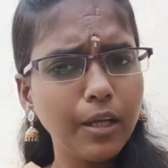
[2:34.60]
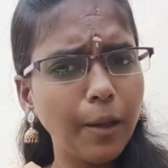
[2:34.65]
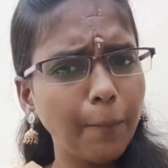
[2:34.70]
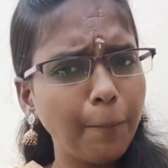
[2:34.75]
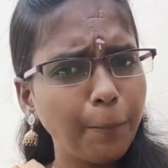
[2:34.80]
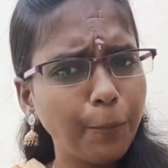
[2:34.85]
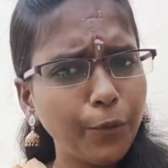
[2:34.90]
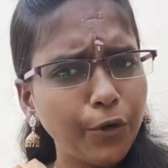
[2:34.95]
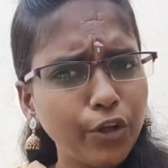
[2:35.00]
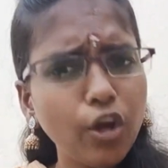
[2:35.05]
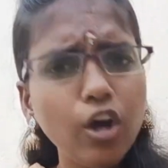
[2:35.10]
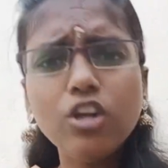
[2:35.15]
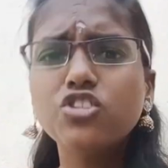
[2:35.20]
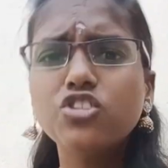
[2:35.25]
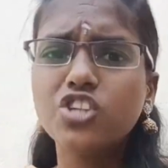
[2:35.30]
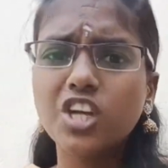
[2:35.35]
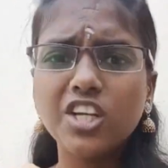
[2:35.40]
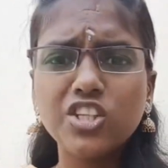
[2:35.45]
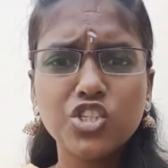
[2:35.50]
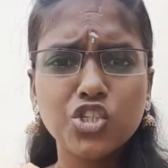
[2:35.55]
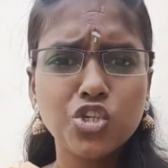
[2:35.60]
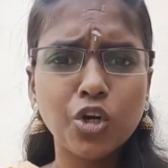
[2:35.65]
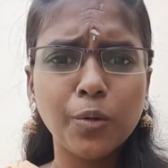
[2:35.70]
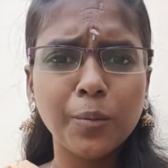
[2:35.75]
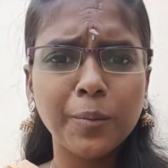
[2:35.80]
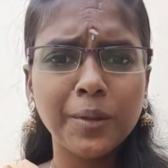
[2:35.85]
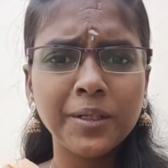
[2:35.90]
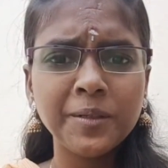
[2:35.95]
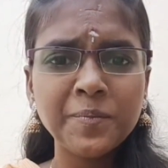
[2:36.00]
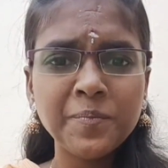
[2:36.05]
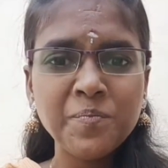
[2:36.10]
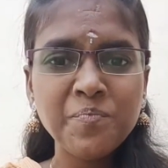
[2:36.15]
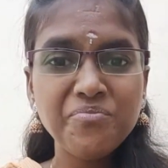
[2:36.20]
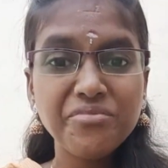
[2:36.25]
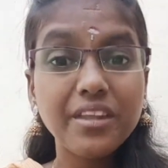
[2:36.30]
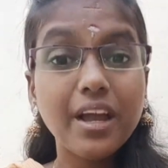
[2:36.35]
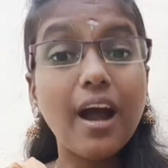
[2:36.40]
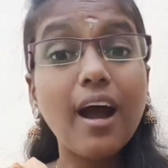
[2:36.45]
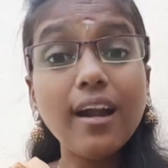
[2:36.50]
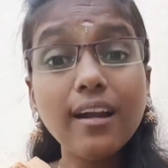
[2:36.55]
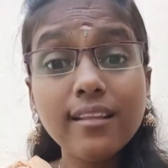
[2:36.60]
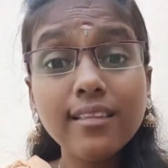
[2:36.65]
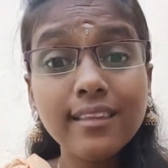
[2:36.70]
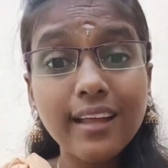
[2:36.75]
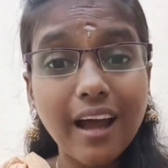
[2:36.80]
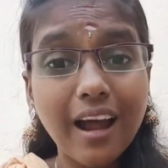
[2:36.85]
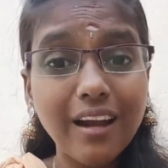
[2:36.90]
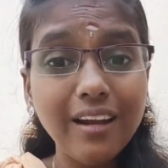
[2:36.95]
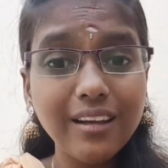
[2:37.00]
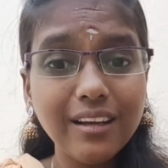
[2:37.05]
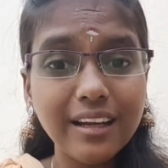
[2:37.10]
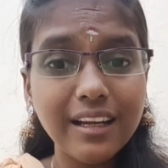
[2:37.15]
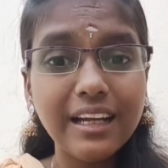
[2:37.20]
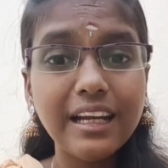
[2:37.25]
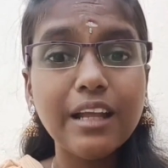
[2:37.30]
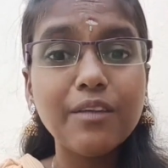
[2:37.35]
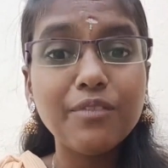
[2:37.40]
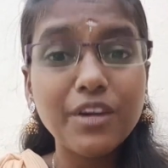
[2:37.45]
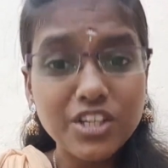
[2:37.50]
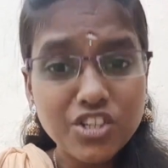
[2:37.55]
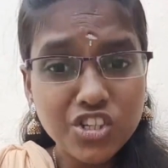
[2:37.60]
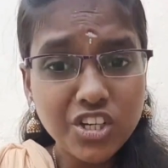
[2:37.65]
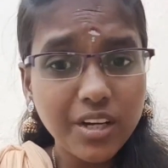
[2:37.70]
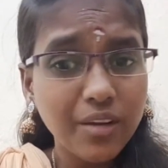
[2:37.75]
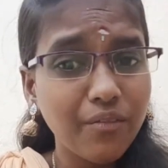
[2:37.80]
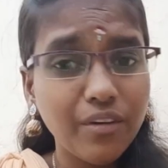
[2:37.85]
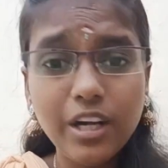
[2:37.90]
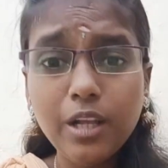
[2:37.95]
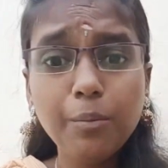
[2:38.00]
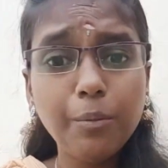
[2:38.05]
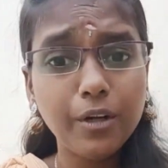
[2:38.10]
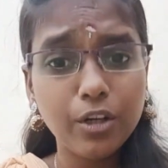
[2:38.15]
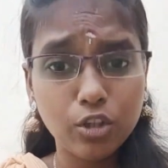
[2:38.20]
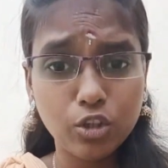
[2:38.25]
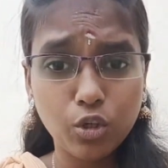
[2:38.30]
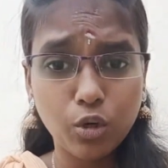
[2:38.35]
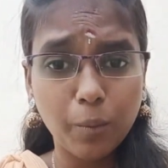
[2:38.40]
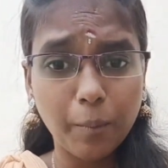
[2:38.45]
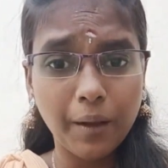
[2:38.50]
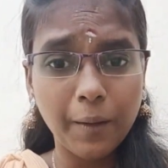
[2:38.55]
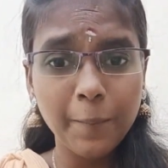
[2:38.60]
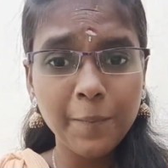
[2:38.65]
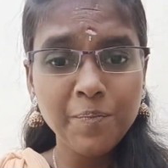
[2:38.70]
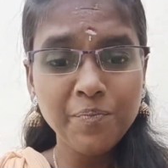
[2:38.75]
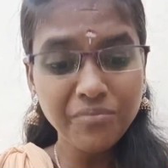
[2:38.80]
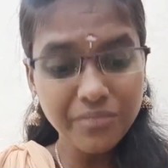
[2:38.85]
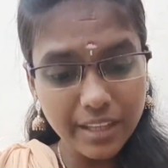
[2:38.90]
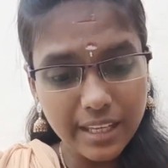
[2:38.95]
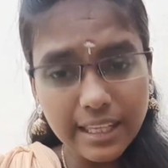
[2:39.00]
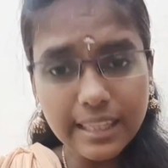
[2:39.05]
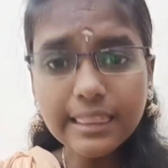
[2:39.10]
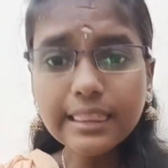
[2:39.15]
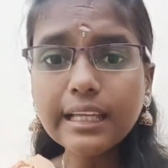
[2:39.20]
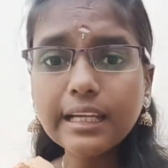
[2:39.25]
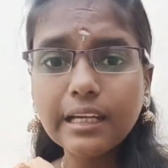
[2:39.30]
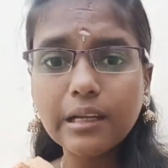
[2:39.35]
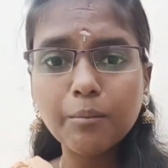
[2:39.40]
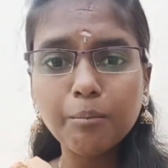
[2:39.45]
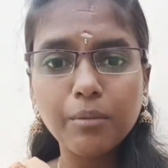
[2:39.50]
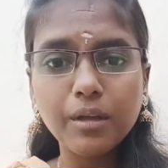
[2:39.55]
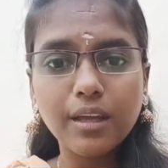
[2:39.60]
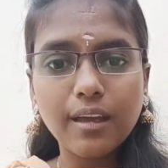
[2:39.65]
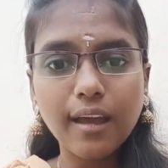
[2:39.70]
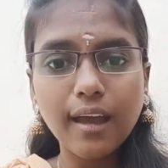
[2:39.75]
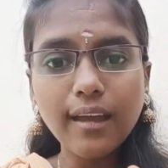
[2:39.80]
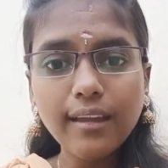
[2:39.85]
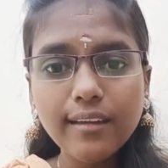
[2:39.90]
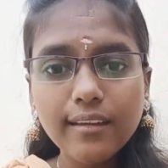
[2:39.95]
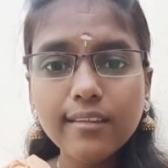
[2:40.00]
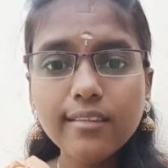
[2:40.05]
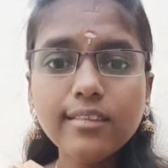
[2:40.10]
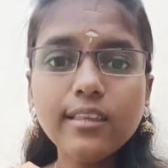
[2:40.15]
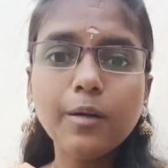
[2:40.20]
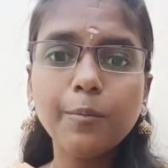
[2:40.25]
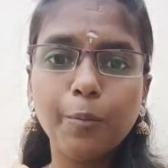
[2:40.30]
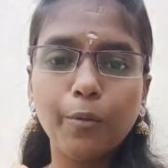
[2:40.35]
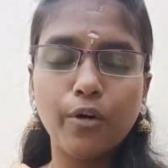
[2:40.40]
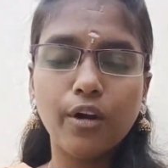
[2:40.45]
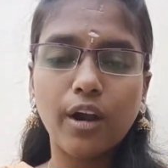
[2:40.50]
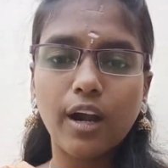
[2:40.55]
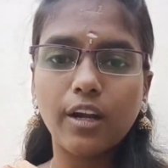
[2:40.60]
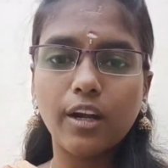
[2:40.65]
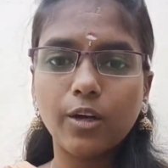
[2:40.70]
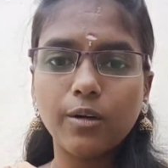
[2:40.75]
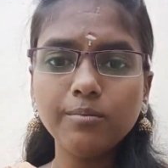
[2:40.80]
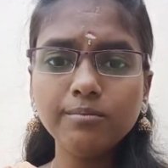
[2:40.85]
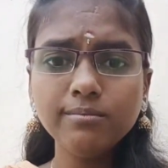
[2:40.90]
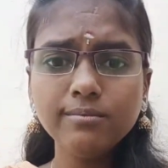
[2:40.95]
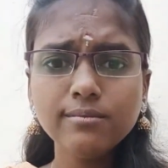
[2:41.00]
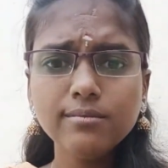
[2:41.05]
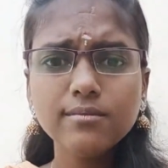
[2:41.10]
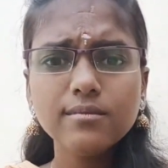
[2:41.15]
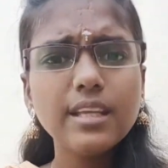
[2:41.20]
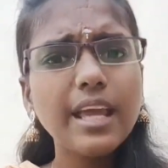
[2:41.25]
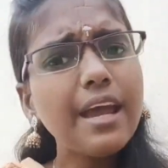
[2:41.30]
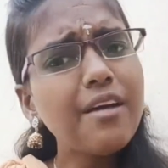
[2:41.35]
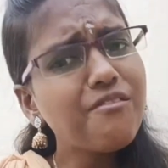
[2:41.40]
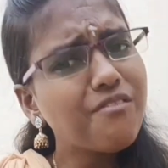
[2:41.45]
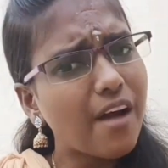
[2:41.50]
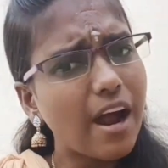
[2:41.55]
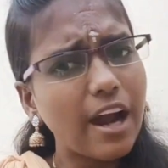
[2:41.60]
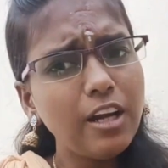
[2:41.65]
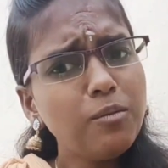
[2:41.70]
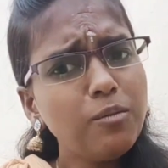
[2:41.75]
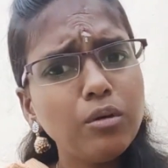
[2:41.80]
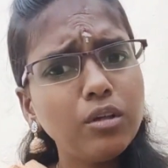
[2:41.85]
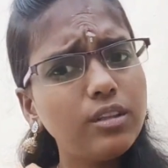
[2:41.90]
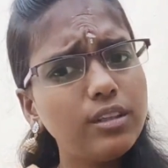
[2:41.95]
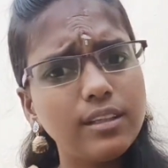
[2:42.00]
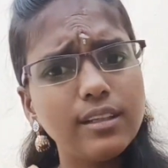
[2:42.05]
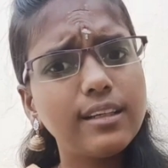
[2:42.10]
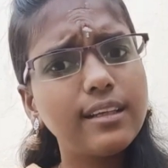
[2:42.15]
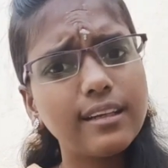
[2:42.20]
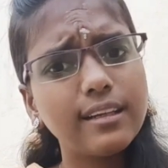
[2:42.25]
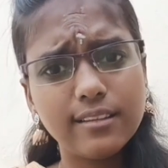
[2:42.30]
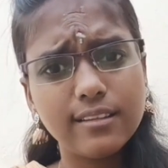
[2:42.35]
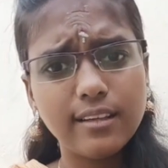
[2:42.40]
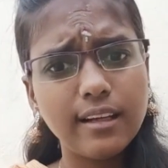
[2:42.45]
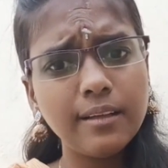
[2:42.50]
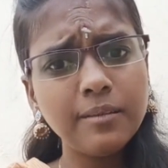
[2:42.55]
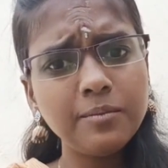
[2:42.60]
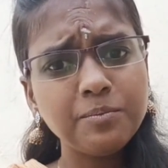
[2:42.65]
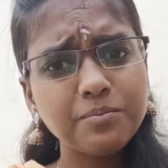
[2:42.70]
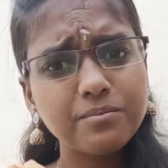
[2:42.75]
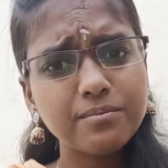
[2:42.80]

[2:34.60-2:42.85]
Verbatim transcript: எப்படியோ ஜெயிச்சிட்டோம்னு ஆனந்த அழுகையில வெற்றியை வெளிப்படுத்துறோமே இந்த நம்பிக்கை இந்த போராட்டம் ஏன் வாழும்போது இருக்கிறது இல்லை